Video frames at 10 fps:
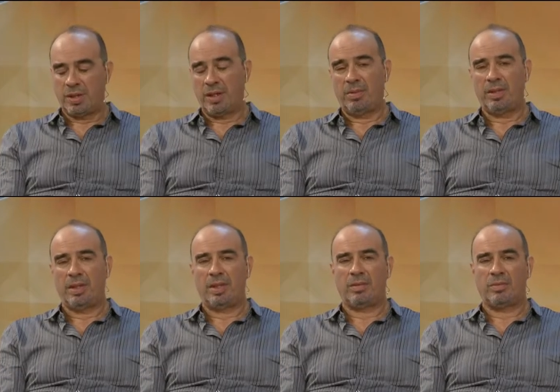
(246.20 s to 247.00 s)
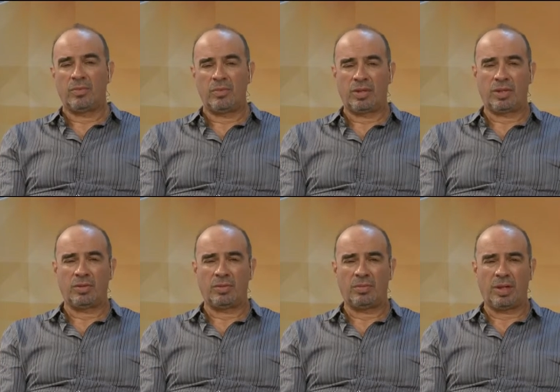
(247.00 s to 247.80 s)
generalmente uno está
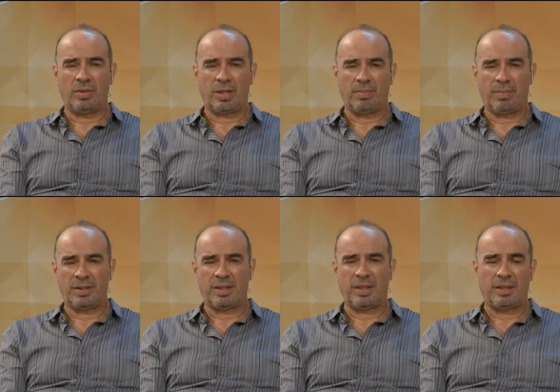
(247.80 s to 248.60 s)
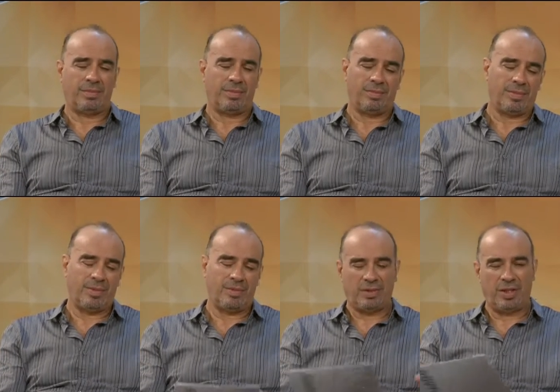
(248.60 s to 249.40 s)
acostumbrado a que pasen en
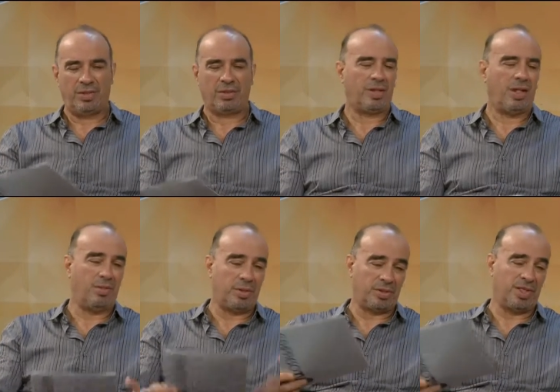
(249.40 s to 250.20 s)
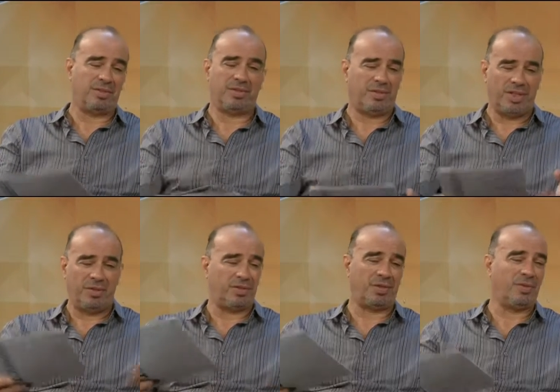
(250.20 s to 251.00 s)
200 kilómetros,
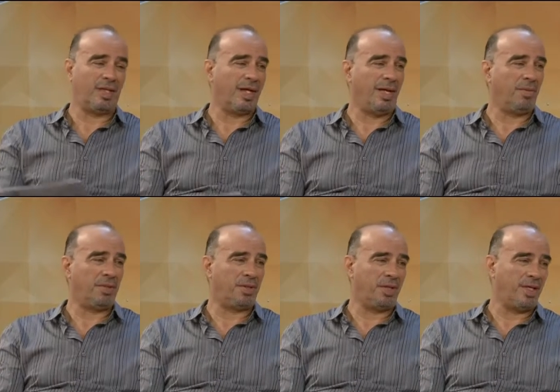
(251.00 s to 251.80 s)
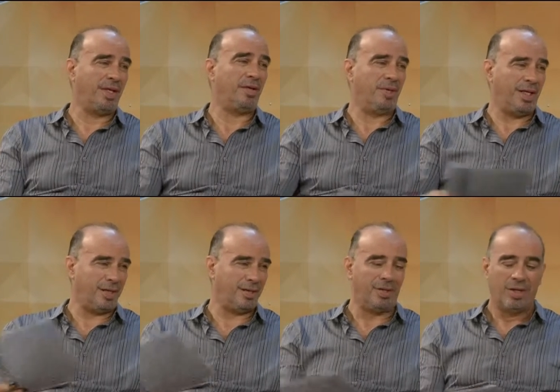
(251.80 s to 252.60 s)
150 kilómetros de, del
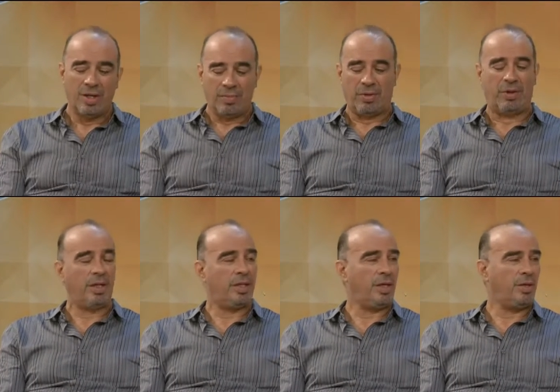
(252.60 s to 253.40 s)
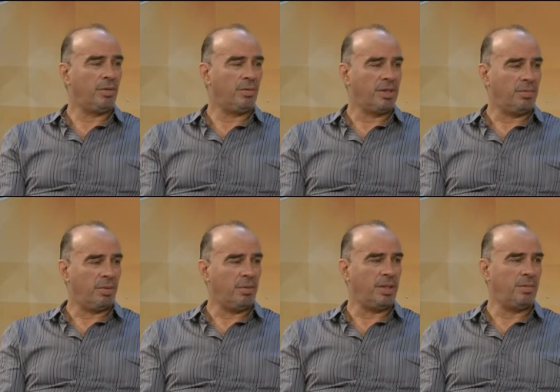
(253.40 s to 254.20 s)
pero en el interior,
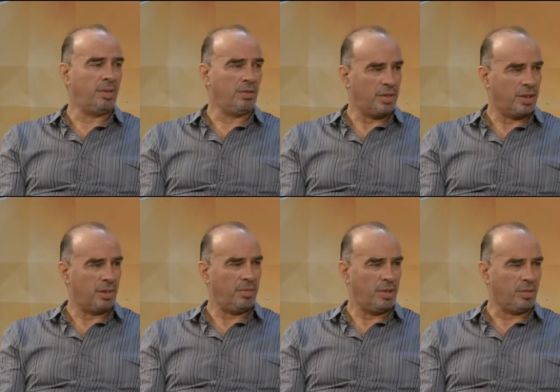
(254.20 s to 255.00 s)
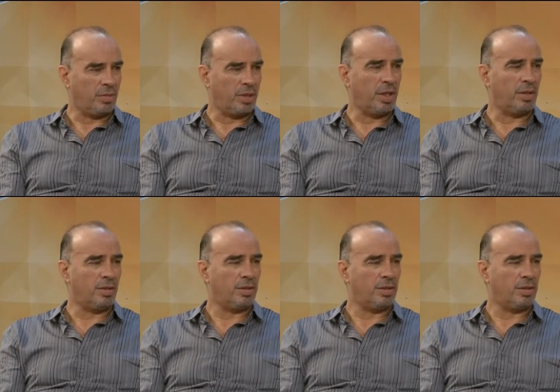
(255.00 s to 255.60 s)
principalmente en Mendoza, también ocurrieron.